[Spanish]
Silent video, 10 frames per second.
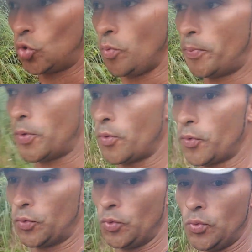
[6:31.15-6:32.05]
tu,
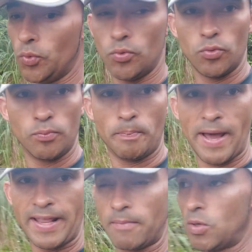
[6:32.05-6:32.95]
tu
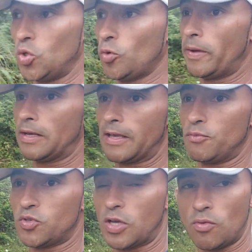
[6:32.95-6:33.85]
par de minutos para que
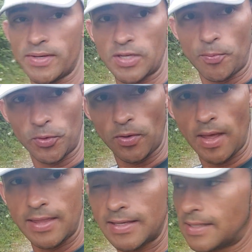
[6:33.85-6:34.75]
busques nuevas
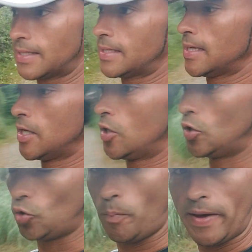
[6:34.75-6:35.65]
oportunidades,
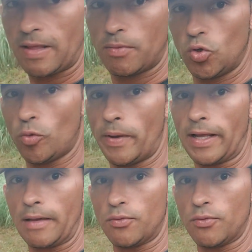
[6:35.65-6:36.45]
tu par de minutos para que